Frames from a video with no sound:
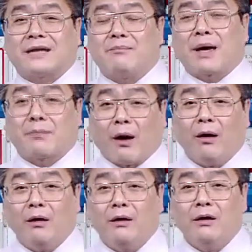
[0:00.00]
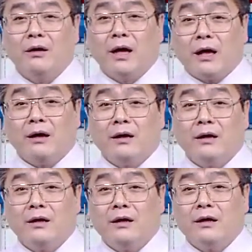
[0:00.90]
300명. 예?
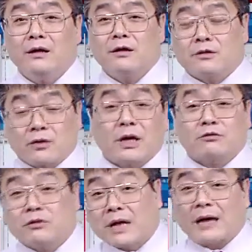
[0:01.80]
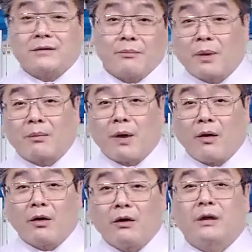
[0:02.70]
선착순 딱 300명.
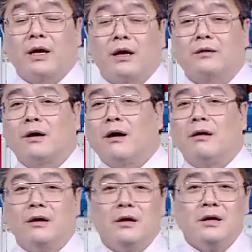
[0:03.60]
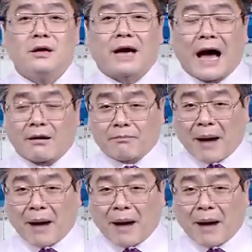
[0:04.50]
그렇게 해서 각